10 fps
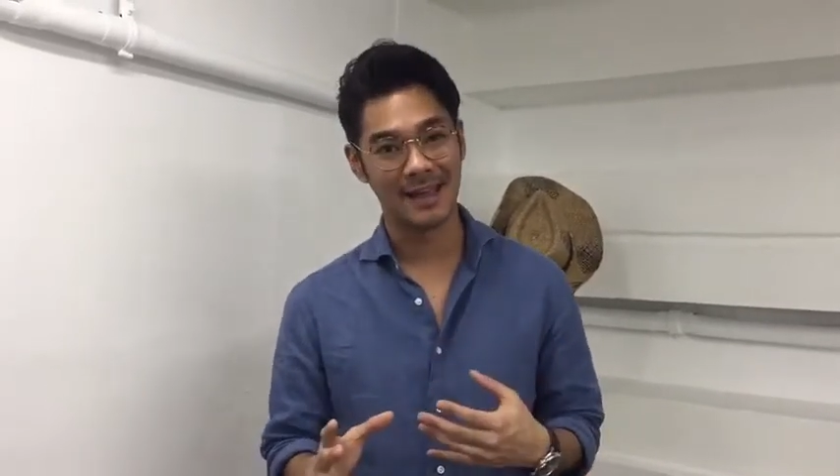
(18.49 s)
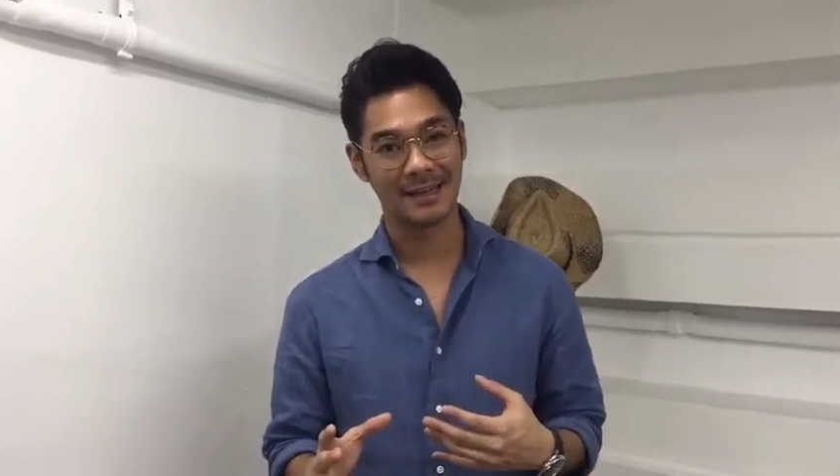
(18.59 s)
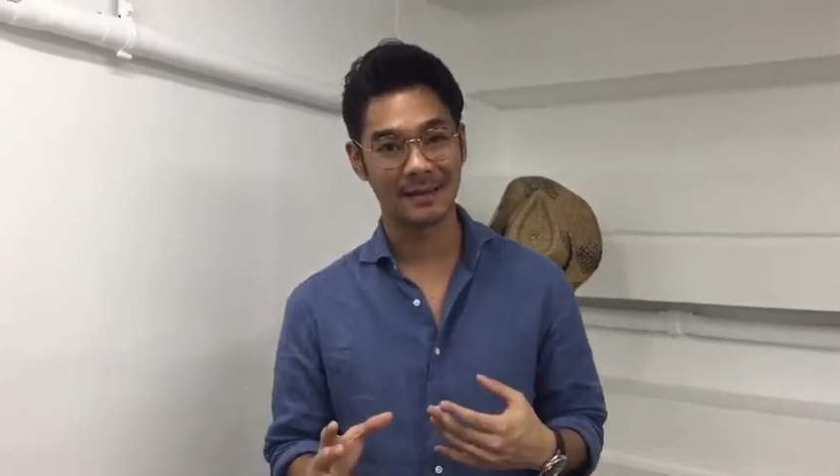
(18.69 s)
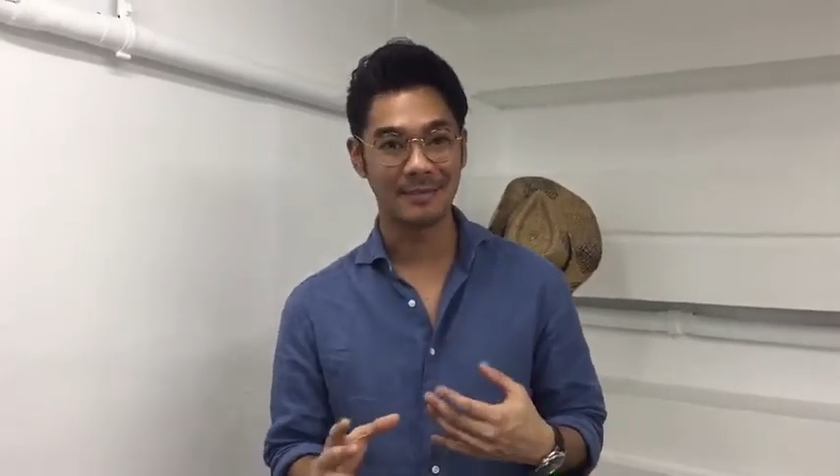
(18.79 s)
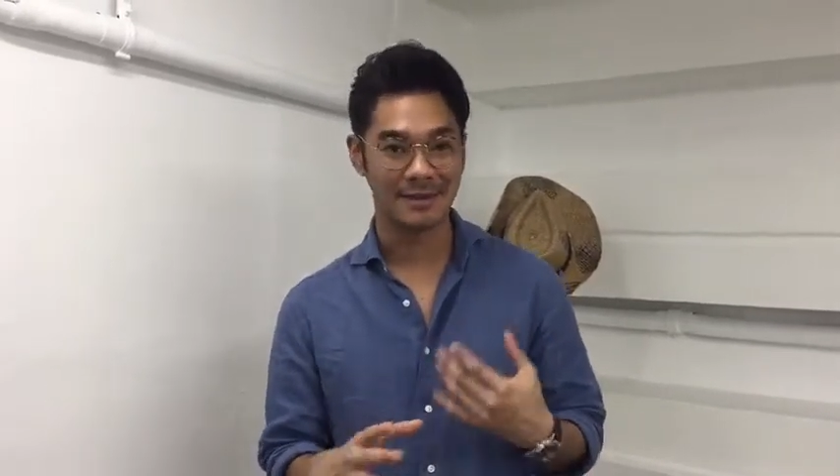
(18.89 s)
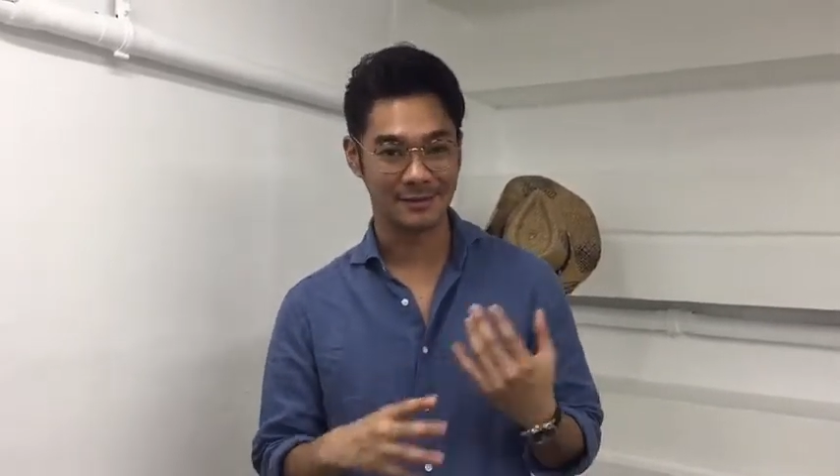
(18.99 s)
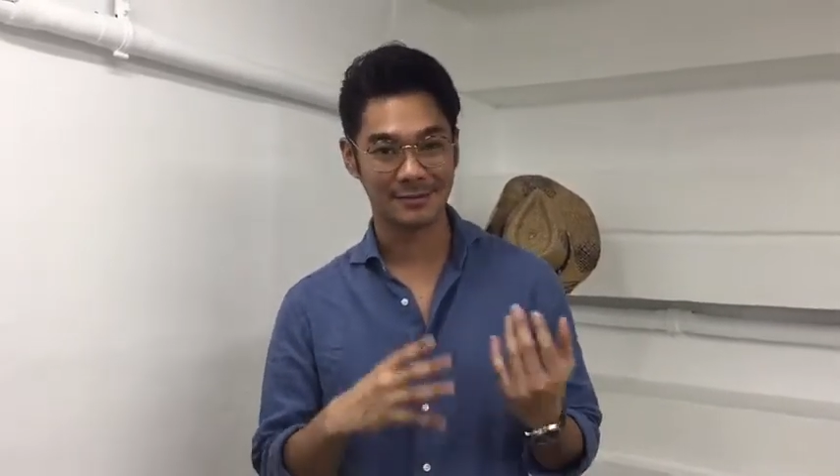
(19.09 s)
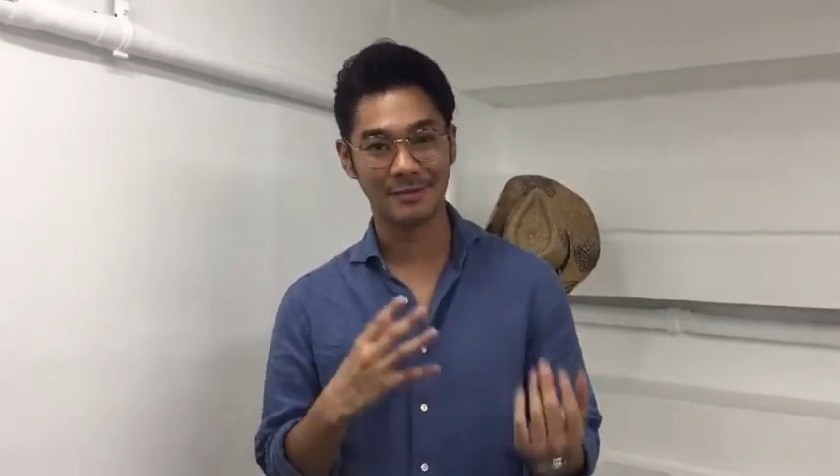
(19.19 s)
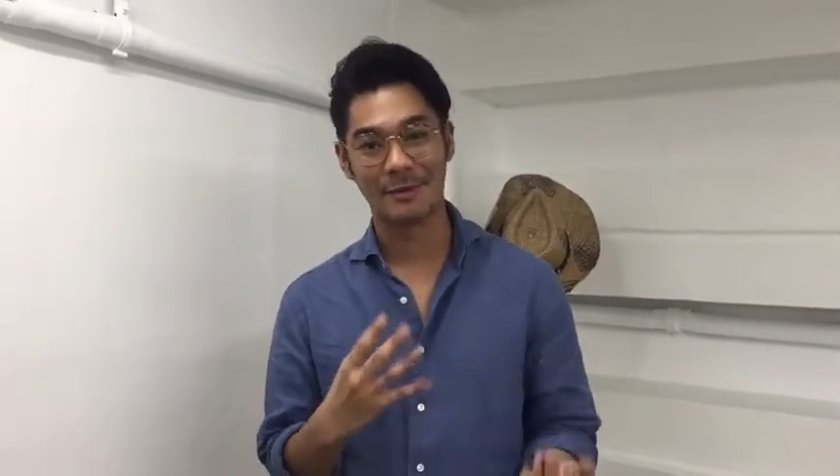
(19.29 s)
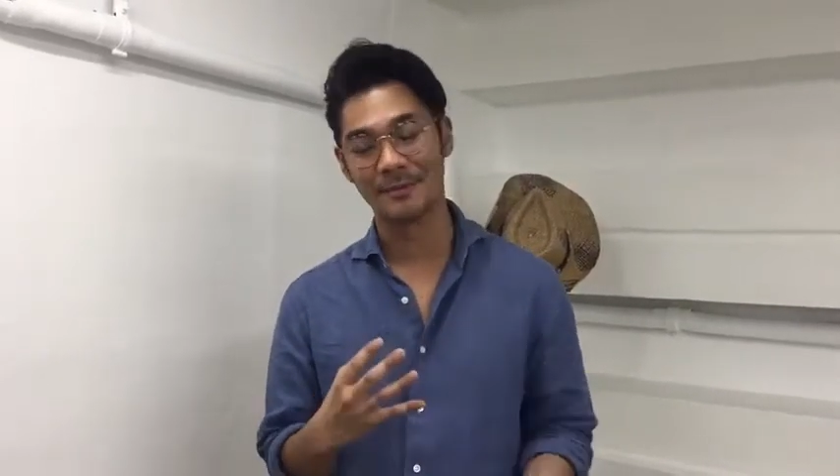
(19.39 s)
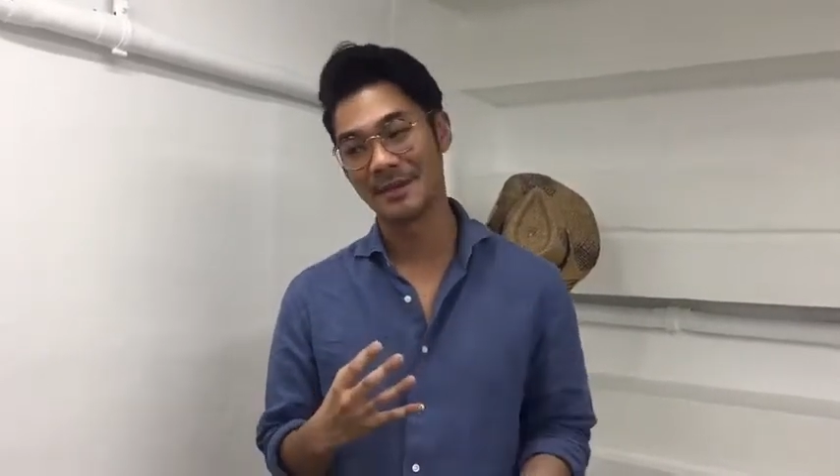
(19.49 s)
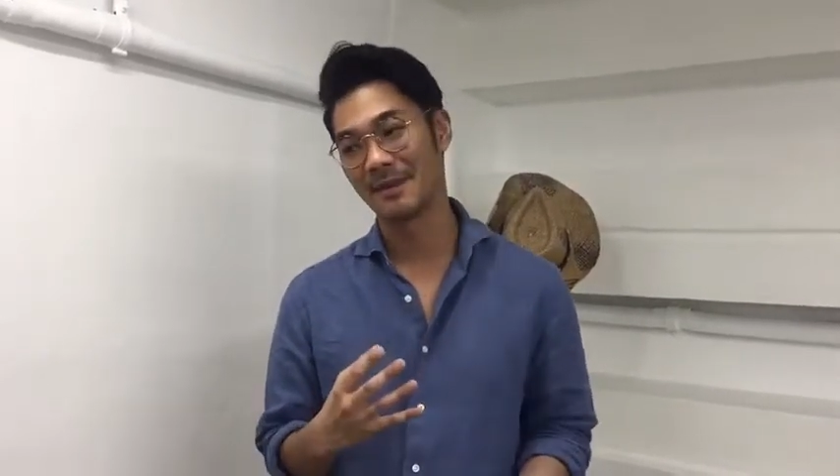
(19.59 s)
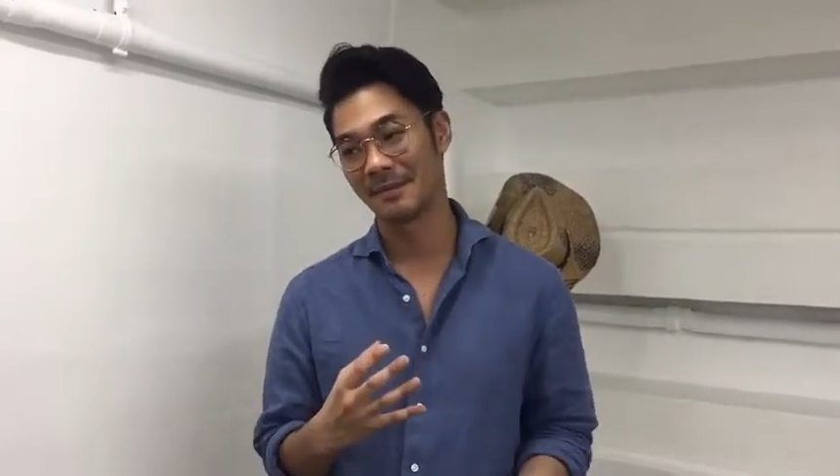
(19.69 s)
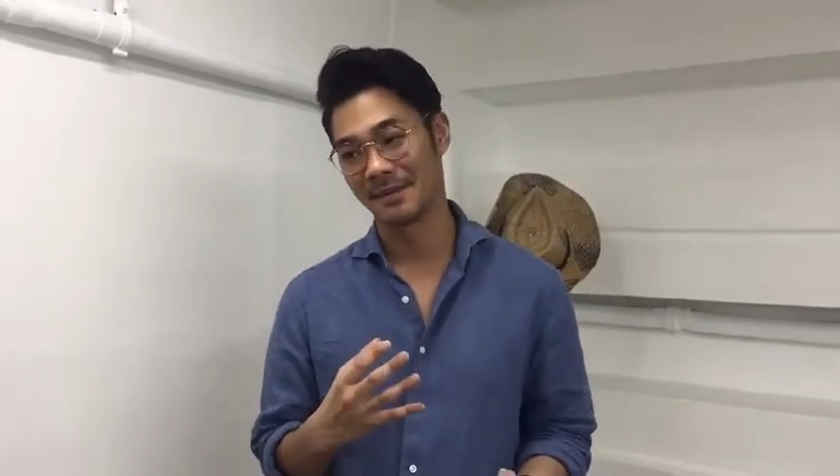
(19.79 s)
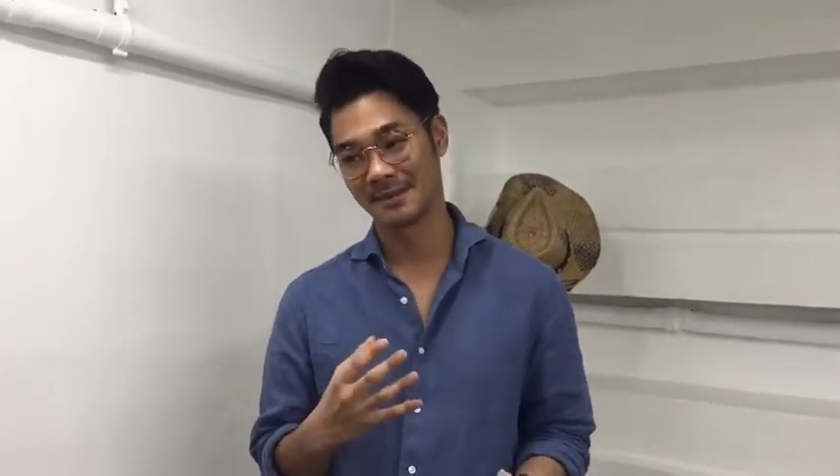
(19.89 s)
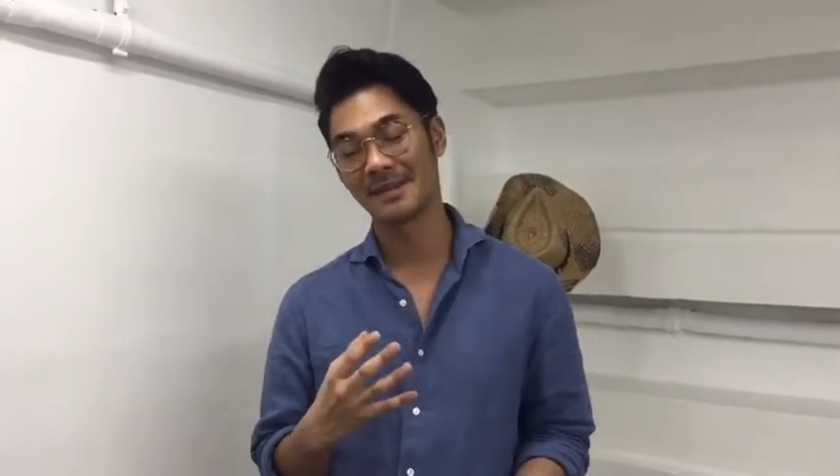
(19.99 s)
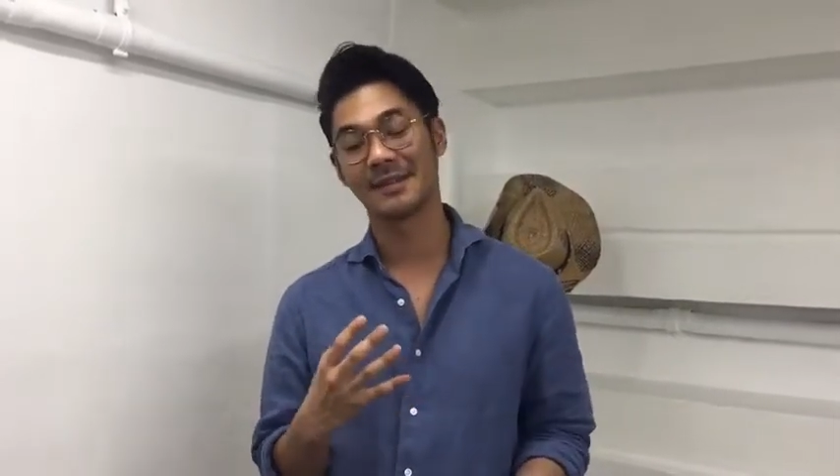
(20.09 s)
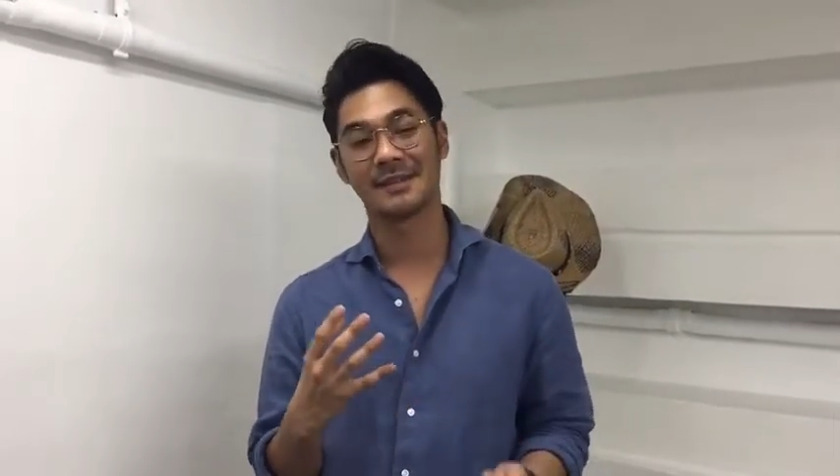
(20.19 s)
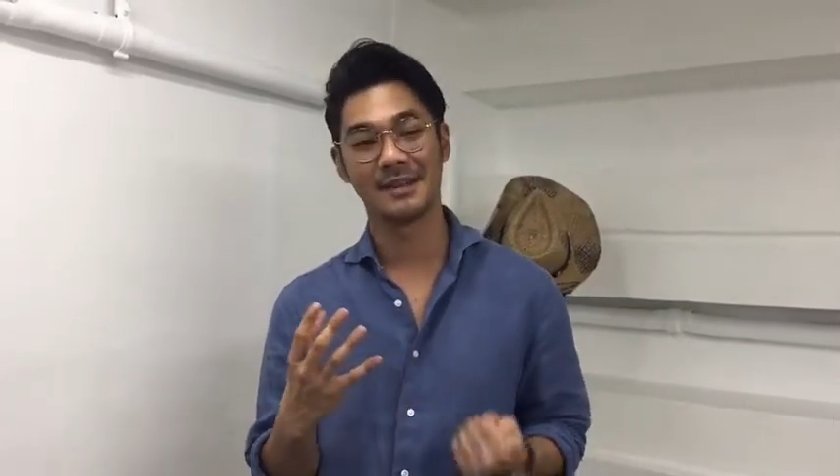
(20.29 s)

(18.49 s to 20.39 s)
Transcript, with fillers: งแล้วก็เปลี่ยนทรงผมที่แบบเนมก็จะ